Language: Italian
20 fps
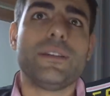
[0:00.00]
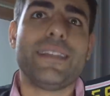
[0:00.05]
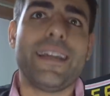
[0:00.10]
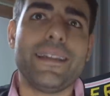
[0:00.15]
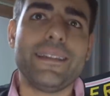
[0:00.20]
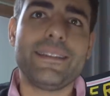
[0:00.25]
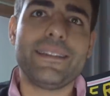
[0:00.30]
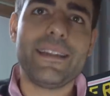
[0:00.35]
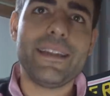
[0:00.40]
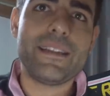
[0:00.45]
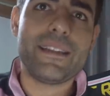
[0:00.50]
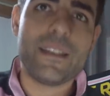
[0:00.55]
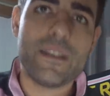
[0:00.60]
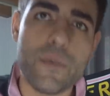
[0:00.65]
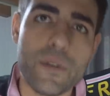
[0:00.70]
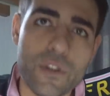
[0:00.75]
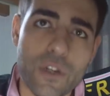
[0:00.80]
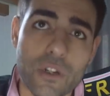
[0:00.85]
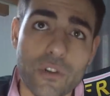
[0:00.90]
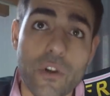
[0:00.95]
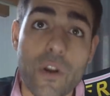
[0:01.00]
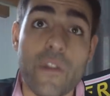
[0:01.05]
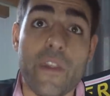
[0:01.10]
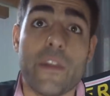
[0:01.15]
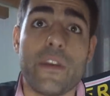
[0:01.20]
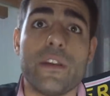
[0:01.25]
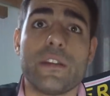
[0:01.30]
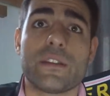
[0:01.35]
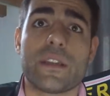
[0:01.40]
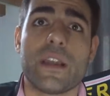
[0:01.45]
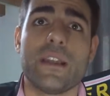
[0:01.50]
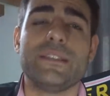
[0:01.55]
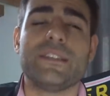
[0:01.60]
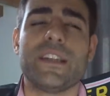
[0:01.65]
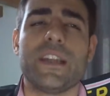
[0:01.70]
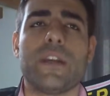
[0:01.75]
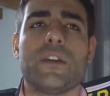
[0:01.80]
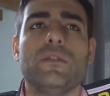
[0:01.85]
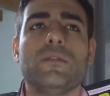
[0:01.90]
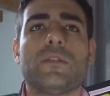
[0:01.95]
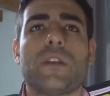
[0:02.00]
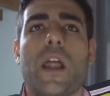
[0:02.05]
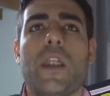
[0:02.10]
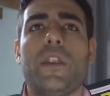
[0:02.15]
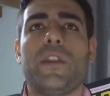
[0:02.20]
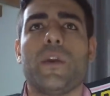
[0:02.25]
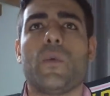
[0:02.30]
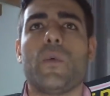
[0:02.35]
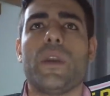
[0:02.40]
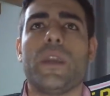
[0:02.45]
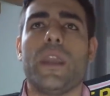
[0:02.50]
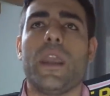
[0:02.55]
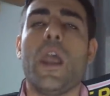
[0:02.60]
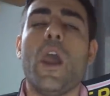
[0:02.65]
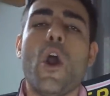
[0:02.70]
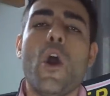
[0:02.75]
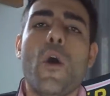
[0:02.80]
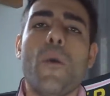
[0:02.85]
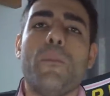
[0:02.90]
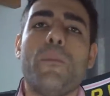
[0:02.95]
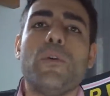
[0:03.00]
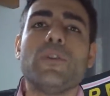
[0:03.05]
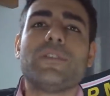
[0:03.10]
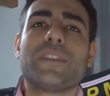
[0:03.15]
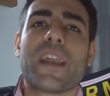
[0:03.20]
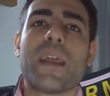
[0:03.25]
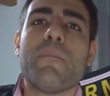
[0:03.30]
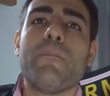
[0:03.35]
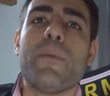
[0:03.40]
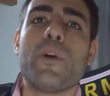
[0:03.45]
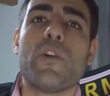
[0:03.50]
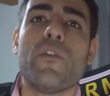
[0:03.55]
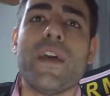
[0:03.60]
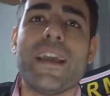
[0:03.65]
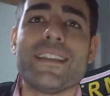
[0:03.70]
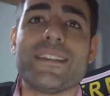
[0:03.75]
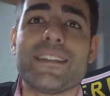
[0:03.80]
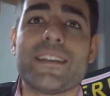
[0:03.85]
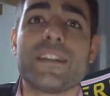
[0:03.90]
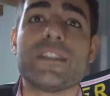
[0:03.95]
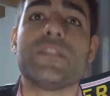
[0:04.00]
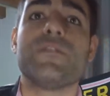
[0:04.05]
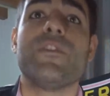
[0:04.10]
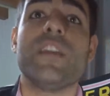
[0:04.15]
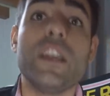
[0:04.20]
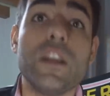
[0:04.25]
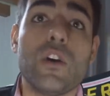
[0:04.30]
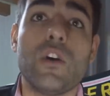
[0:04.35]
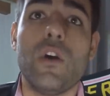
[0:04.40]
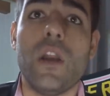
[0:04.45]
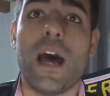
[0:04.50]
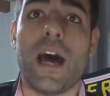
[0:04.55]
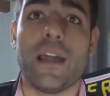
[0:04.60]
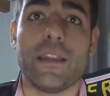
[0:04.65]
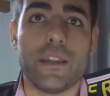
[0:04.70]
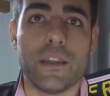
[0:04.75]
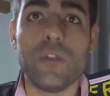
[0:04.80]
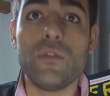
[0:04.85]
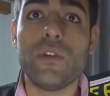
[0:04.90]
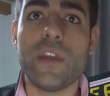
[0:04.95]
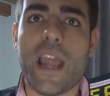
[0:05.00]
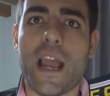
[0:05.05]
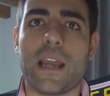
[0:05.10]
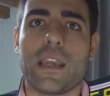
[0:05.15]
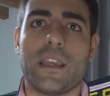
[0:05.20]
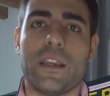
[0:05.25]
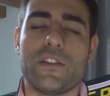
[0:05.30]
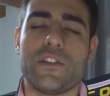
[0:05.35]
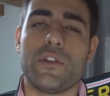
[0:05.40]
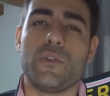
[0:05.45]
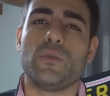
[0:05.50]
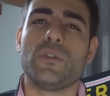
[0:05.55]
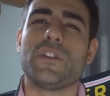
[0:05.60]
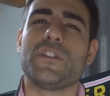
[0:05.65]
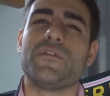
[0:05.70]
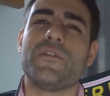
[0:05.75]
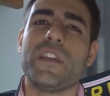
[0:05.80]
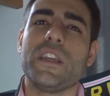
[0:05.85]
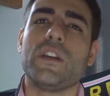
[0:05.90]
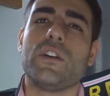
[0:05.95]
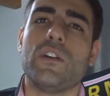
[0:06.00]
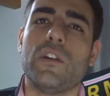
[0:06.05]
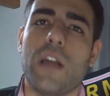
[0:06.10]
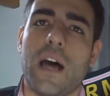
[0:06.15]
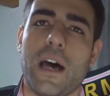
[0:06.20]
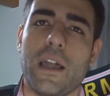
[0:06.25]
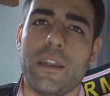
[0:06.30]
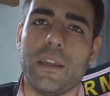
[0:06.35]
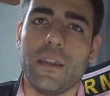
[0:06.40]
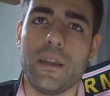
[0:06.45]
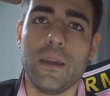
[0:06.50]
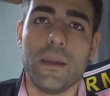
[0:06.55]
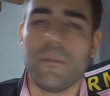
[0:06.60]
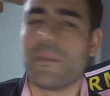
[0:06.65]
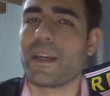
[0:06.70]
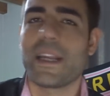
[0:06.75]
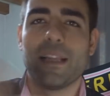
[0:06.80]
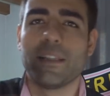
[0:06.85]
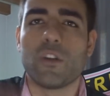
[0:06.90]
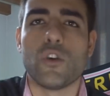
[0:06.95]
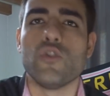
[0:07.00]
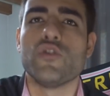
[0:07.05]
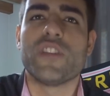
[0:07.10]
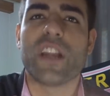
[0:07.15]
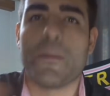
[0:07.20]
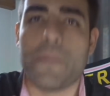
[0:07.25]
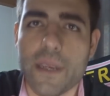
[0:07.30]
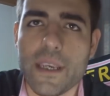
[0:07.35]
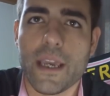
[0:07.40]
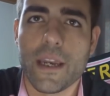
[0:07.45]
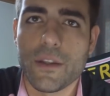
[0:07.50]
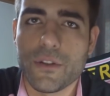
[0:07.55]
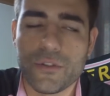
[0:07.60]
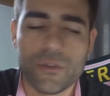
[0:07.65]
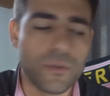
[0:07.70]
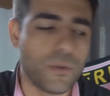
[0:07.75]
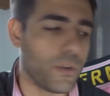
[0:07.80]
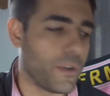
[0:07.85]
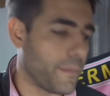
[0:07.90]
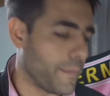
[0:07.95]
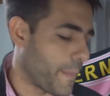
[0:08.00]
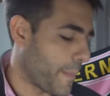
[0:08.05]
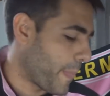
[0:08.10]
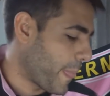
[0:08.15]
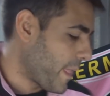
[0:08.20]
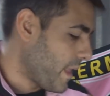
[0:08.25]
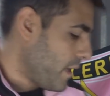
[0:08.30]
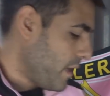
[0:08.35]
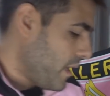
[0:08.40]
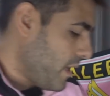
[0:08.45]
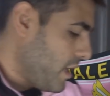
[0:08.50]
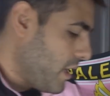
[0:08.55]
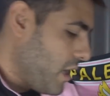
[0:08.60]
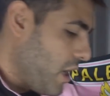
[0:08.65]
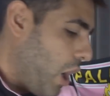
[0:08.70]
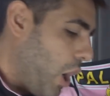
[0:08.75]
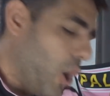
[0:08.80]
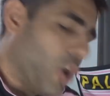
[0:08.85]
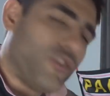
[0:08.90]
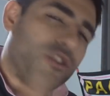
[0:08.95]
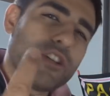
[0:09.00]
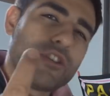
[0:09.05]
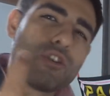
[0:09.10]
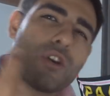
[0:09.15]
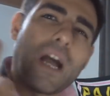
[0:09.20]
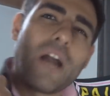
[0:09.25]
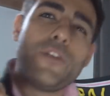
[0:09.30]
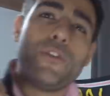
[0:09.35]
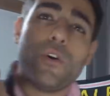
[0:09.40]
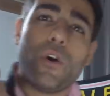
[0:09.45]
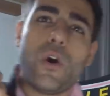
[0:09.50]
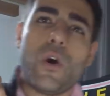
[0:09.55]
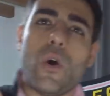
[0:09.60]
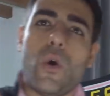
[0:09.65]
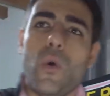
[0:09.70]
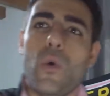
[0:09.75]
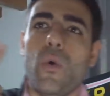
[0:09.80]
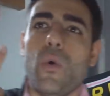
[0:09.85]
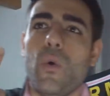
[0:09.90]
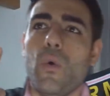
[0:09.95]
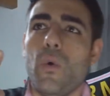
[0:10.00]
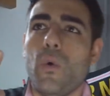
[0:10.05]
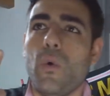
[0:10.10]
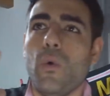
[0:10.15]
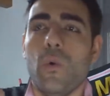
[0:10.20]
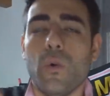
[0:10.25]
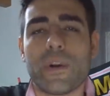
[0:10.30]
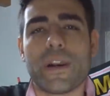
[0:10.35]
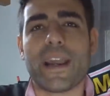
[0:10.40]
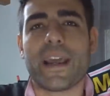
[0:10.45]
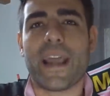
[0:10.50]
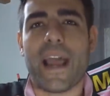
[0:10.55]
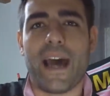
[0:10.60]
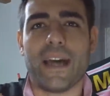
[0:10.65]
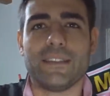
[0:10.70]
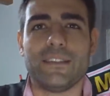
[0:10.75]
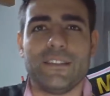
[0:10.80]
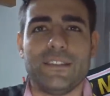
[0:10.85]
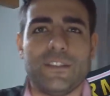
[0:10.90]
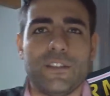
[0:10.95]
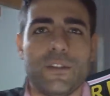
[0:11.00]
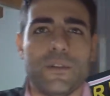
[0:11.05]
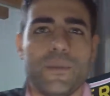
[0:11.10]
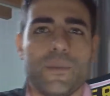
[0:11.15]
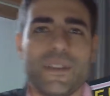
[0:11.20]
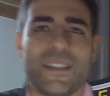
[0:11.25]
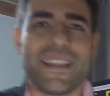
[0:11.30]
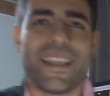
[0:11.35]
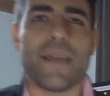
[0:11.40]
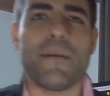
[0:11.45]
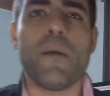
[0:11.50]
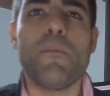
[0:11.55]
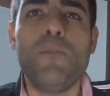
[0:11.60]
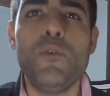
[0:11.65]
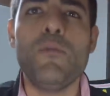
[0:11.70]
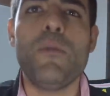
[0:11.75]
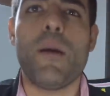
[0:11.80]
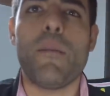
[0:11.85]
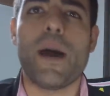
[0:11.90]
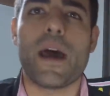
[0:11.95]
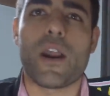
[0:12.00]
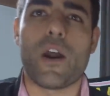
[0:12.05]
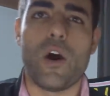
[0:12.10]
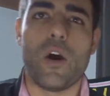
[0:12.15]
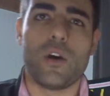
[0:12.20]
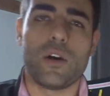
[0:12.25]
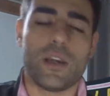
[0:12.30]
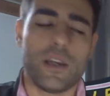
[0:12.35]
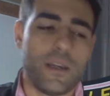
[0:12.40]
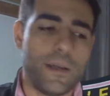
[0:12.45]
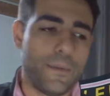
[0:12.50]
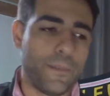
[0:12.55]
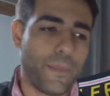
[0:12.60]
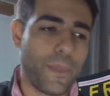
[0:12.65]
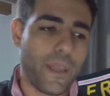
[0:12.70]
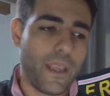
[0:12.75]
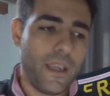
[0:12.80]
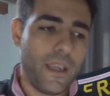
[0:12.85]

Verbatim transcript: tantissimi giocatori andranno in scadenza di contratto e quindi potrebbero essere svincolati, non neanche ceduti, svincolati, perché tanto non se li piglia nessuno. Oggi ha giocato un ragazzo, si chiama Buba Marong,